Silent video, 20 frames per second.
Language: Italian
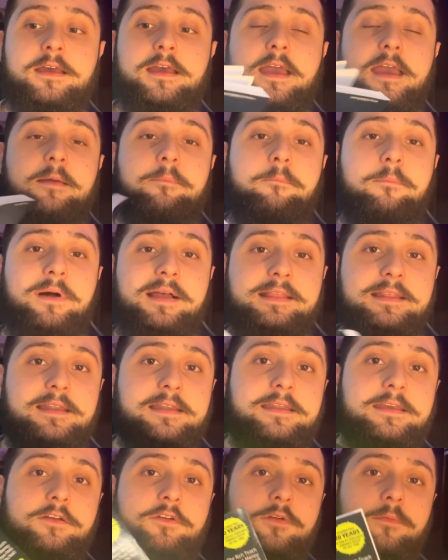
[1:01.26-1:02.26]
E Padre
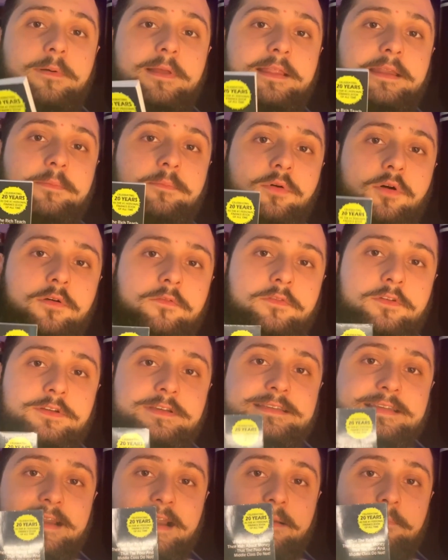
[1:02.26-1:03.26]
ricco, Padre povero
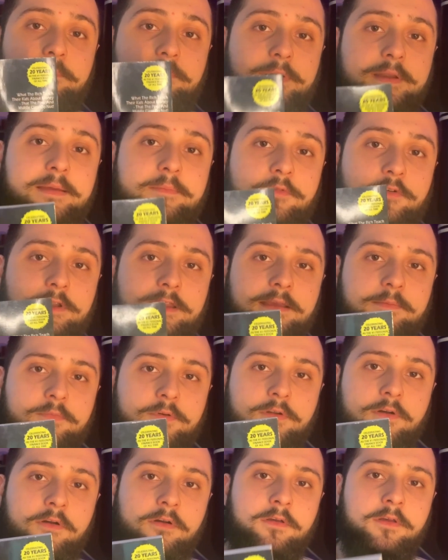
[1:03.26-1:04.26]
sarà il primo
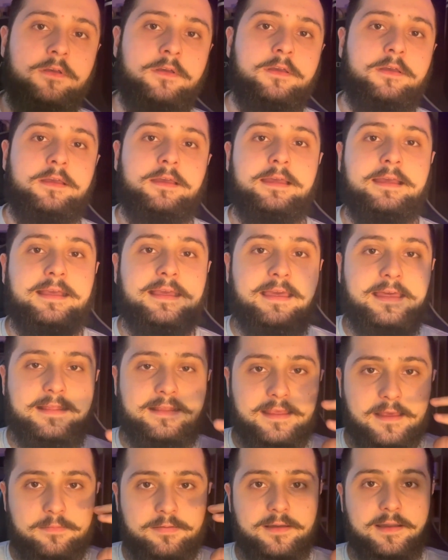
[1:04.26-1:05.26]
libro che
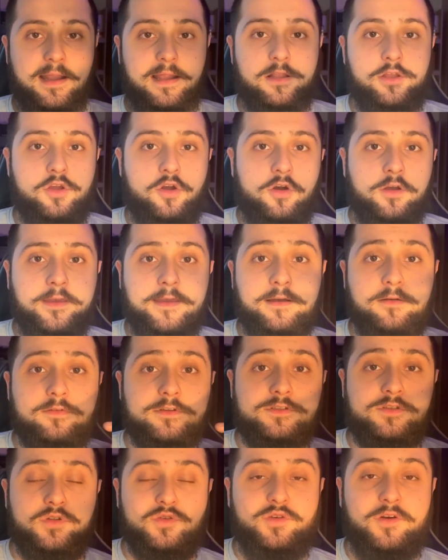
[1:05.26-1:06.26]
ti aprirà gli occhi a
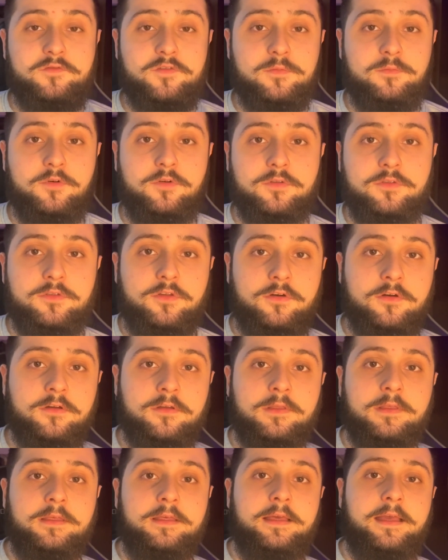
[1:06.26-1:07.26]
questo nuovo
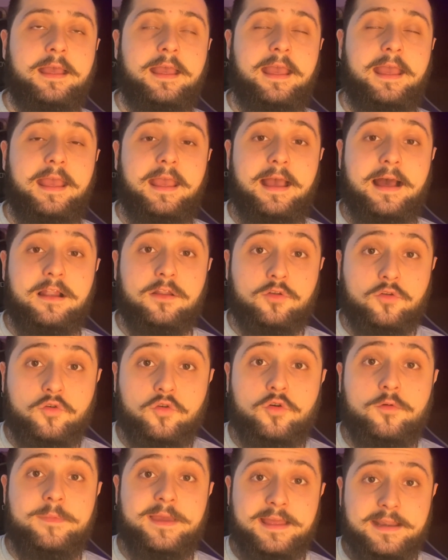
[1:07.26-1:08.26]
mondo e al
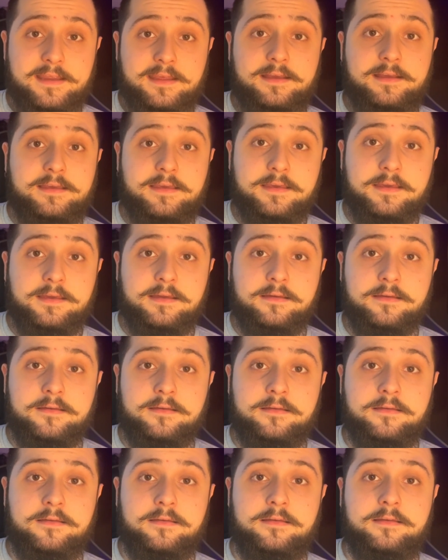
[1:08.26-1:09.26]
come i ricchi
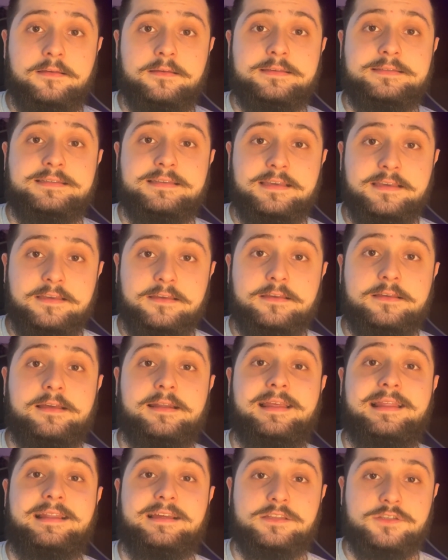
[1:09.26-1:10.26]
si
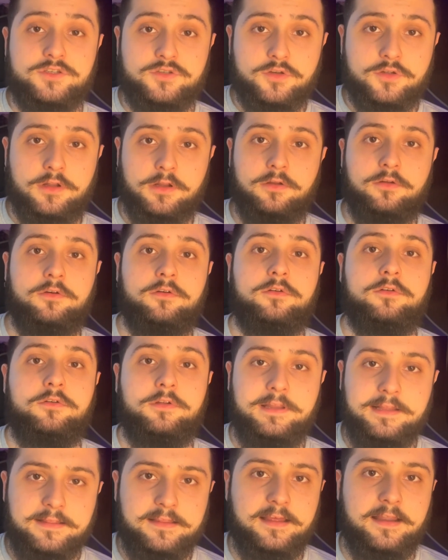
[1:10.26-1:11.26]
relazionano
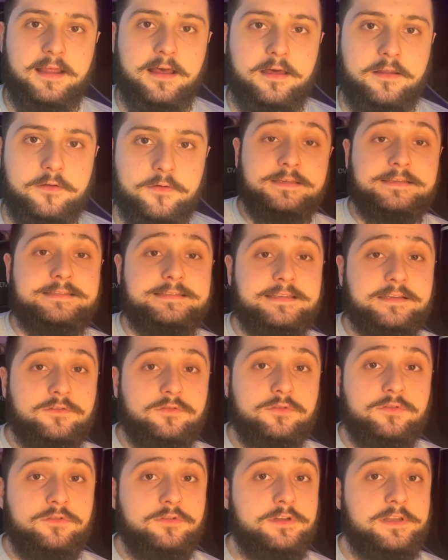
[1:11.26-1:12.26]
con il denaro.
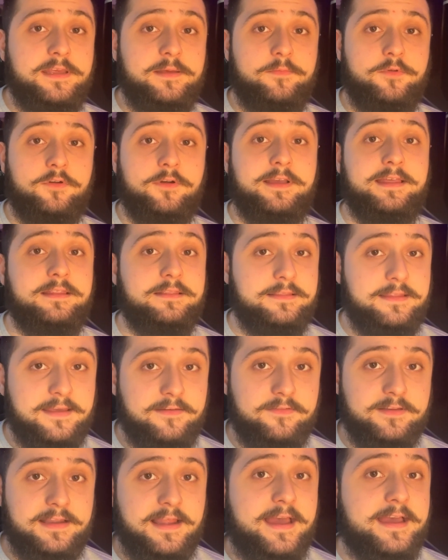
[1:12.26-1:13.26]
Secondo libro che
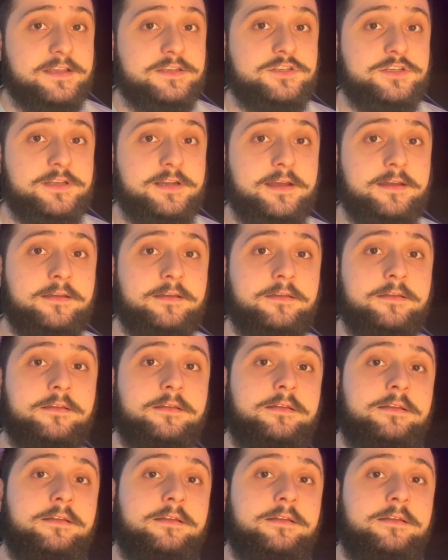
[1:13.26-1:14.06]
devi leggere,